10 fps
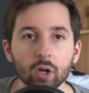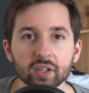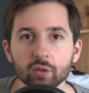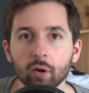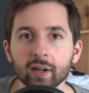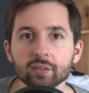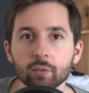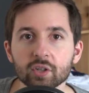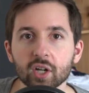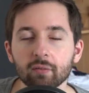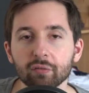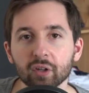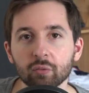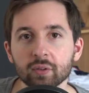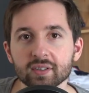qui est correct quoi, j'arrive à
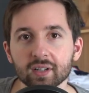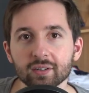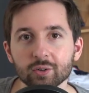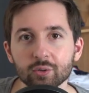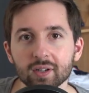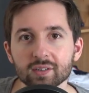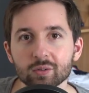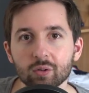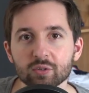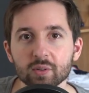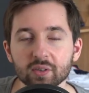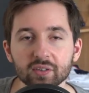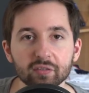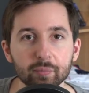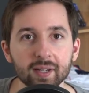faire tourner certains jeux récents en
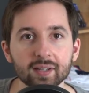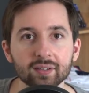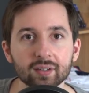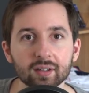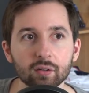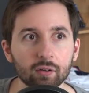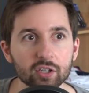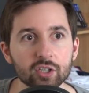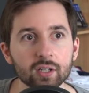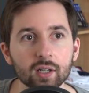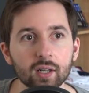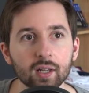60 fps et en HD,